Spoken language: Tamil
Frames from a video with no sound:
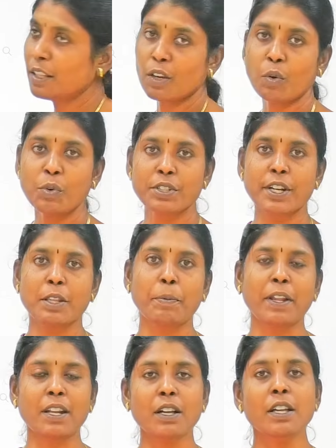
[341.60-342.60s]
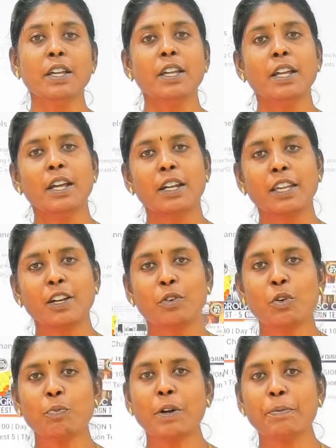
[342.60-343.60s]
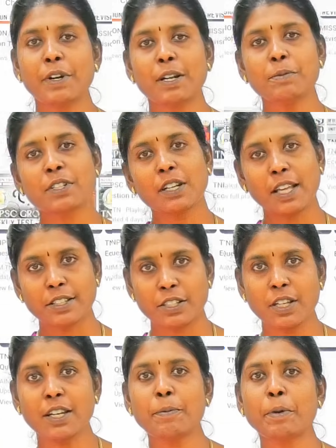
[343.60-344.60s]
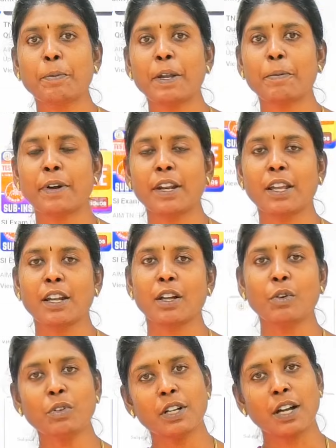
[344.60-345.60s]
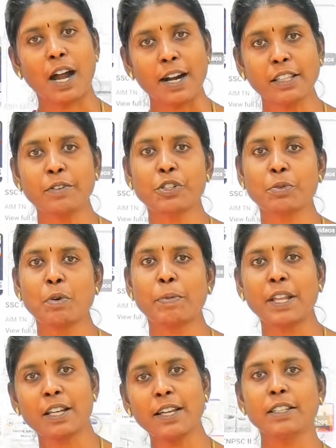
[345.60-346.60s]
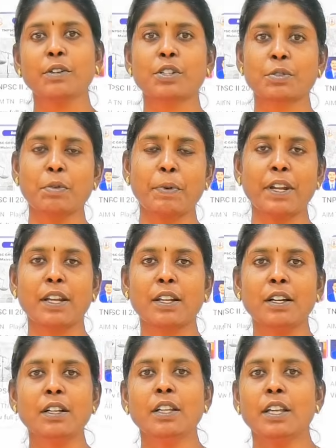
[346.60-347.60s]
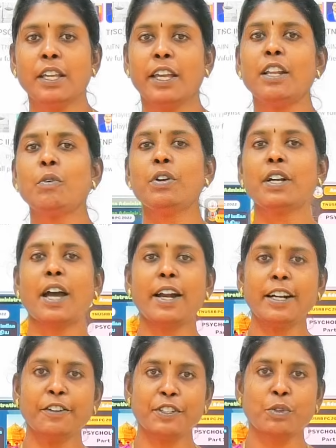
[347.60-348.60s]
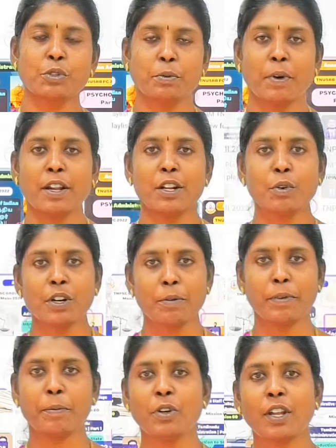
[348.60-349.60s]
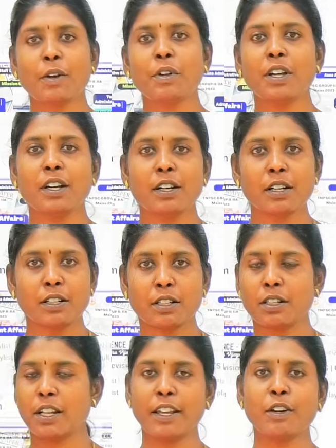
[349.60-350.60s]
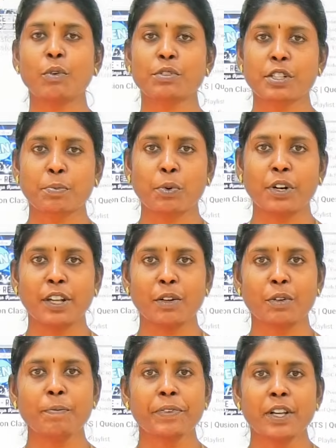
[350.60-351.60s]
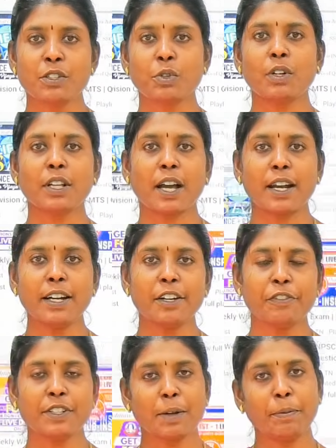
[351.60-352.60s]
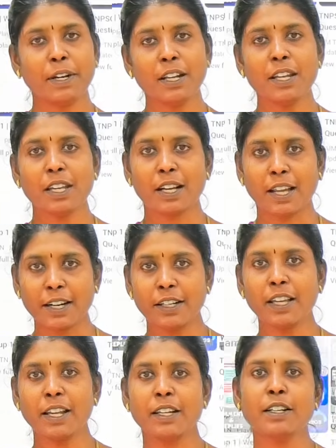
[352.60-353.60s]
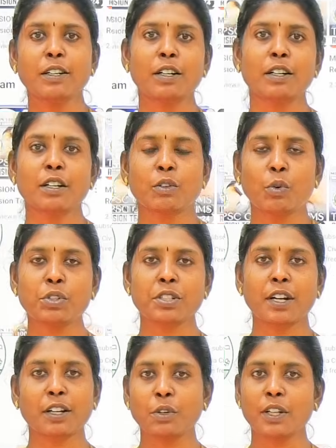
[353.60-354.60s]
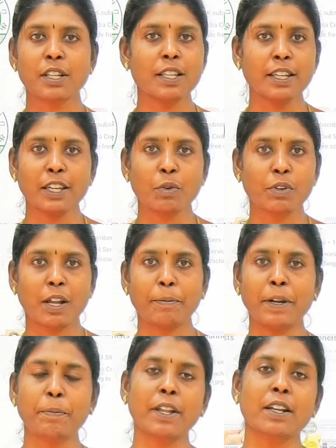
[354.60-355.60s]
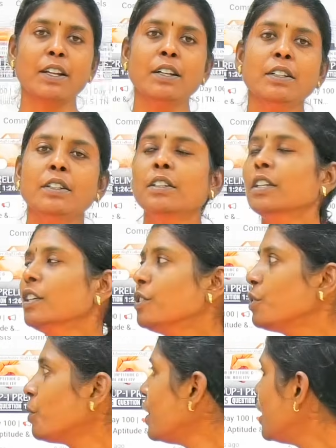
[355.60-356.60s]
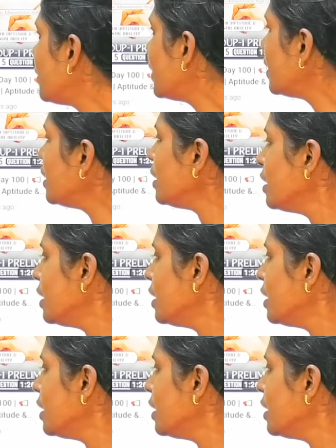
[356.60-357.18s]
இந்த கோர்ஸ் எடுத்து படிக்கலாம் நீங்கள் குரூப் ஒன் ப்ரிலிம்ஸ்க்கு நெக்ஸ்ட் இயருக்கு ப்ரிப்பேர் பண்ணுறீங்கனாலும் அடுத்த வருஷமும் படிக்கலாம் இந்த வருஷமும் படிக்கலாம் ஏன்னா ஒன்று கரண்ட் அஃபேர்ஸ் கொஞ்சம் மாறி இருக்கும் நம்ம எப்படியும் ரெகுலராக நிறைய கோர்சஸ் போட்டுகிட்டே இருக்கும் ஸோ அந்த கரண்ட் அஃபேர்ஸ் அப்டேட்டை நீங்கள் கரண்ட்டாக என்ன கோர்ஸ் நடக்குதோ அதில் நீங்கள் உங்களை அப்டேட் பண்ணிக்கலாம் ஸோ இது வந்து